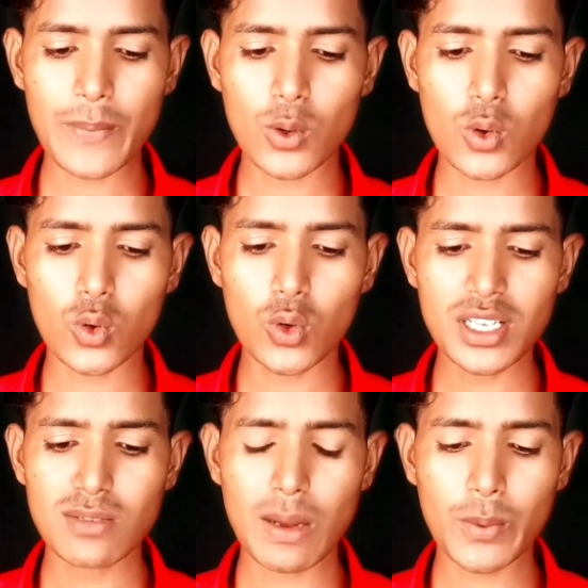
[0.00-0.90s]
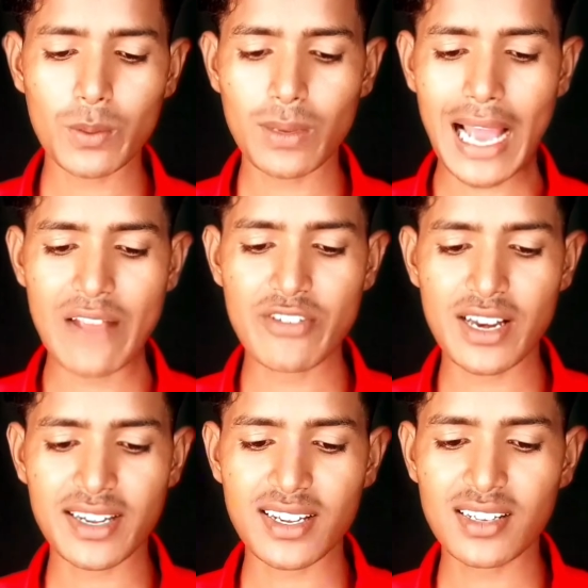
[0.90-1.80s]
आप लोगों को इस स्मार्टफोन में आई
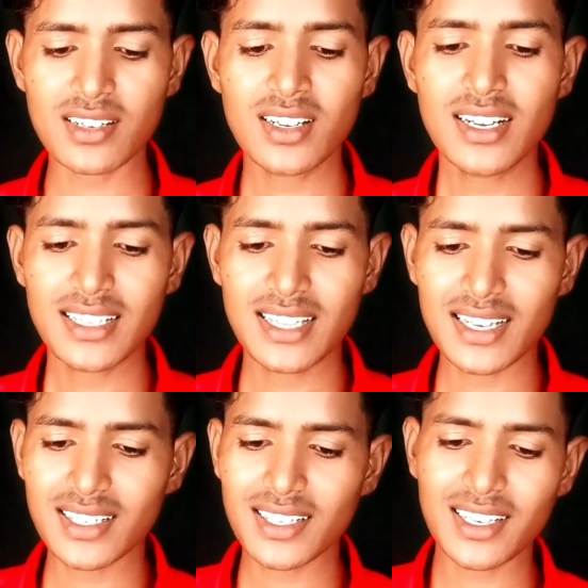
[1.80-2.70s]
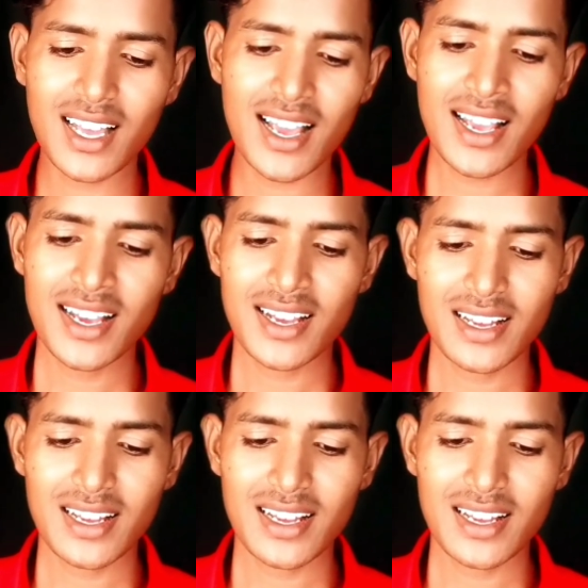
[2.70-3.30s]
रेटिंग देखने के लिए